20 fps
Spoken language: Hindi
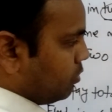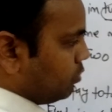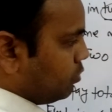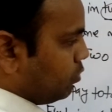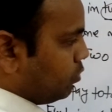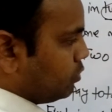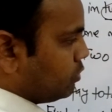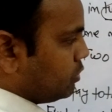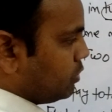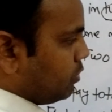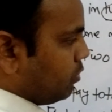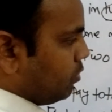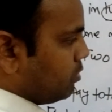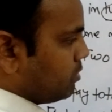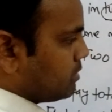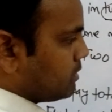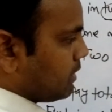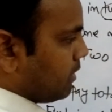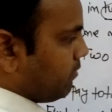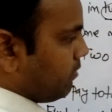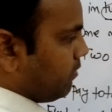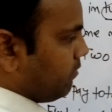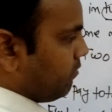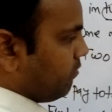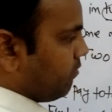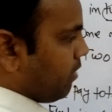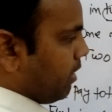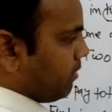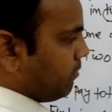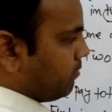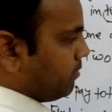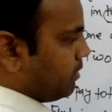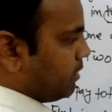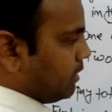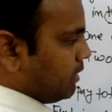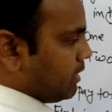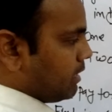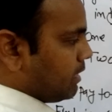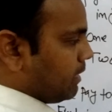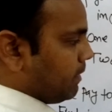टू जीरो सेवन फाइव
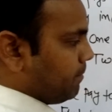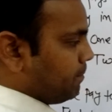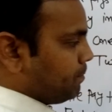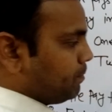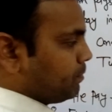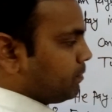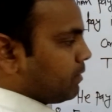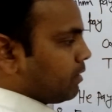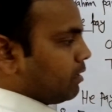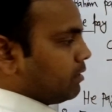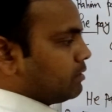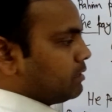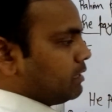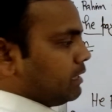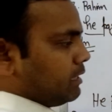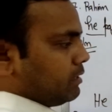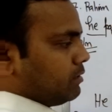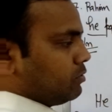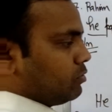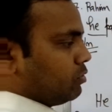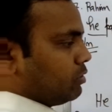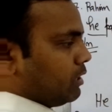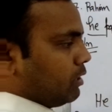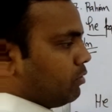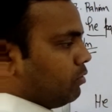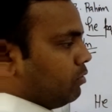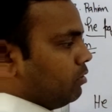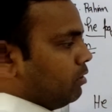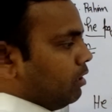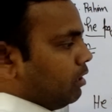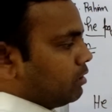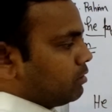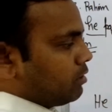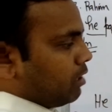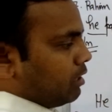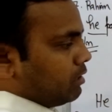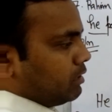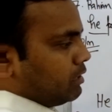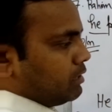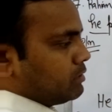क्लियर है ठीक तो देखो
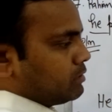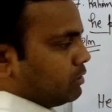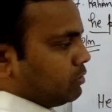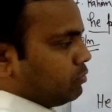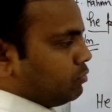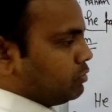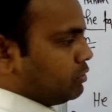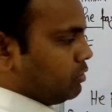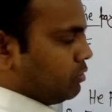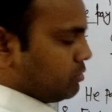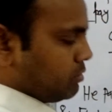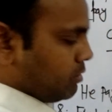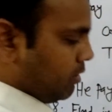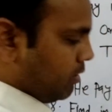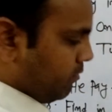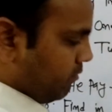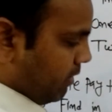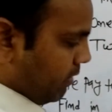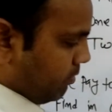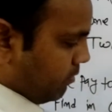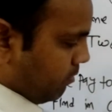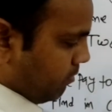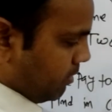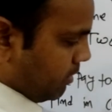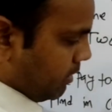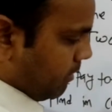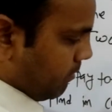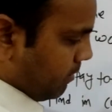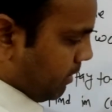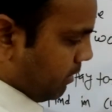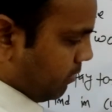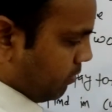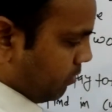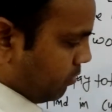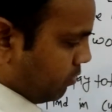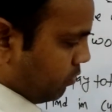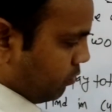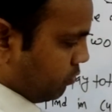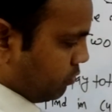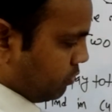थर्टी से टू जीरो सेवन फाइव को मल्टीप्लाई करो
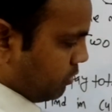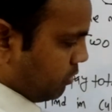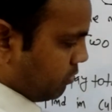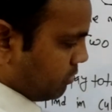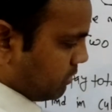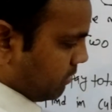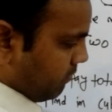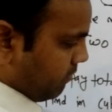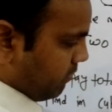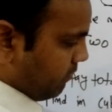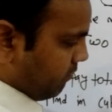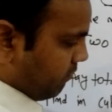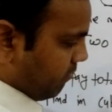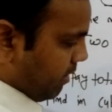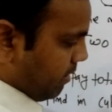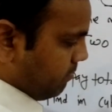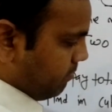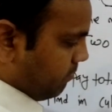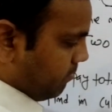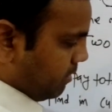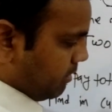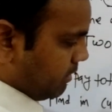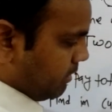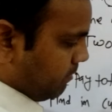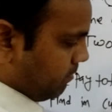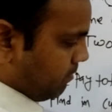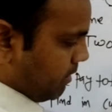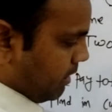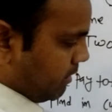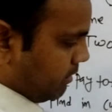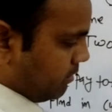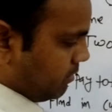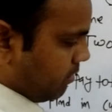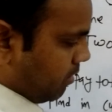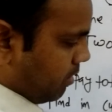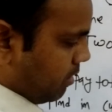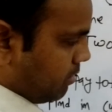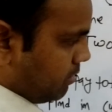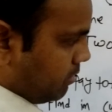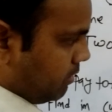टू जीरो सेवन फाइव मल्टीप्लाई
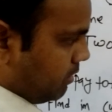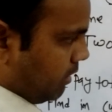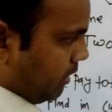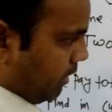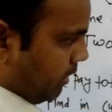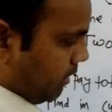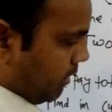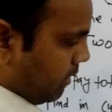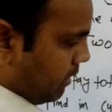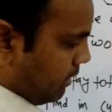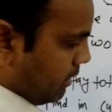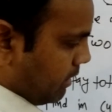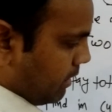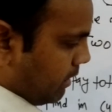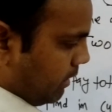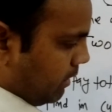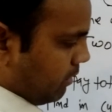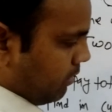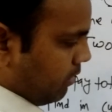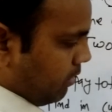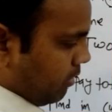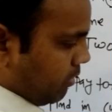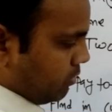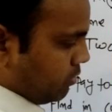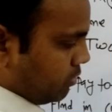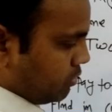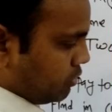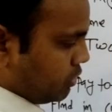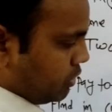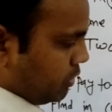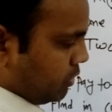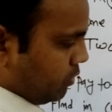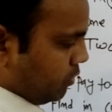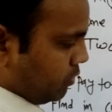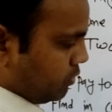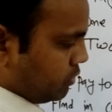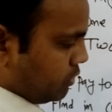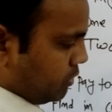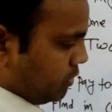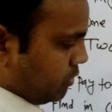थर्टी क्लियर है तो
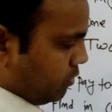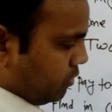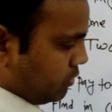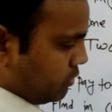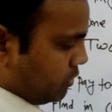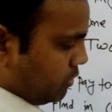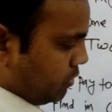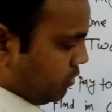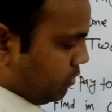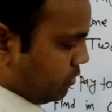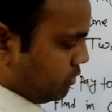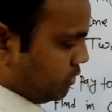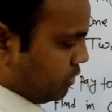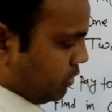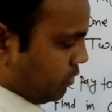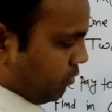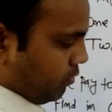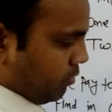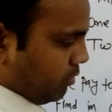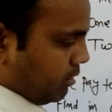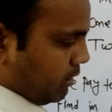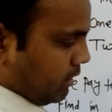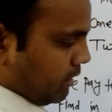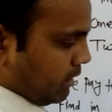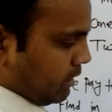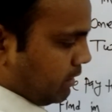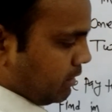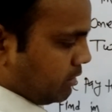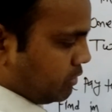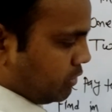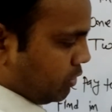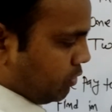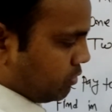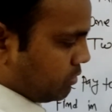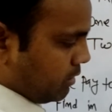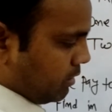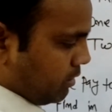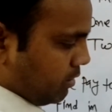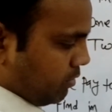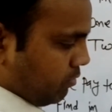जीरो जीरो जीरो जीरो क्लियर है ये जीरो
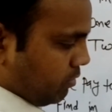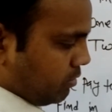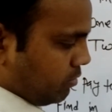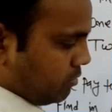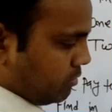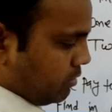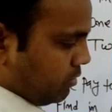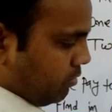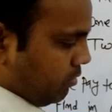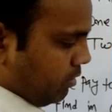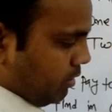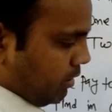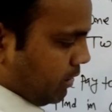से करोगे तो जीरो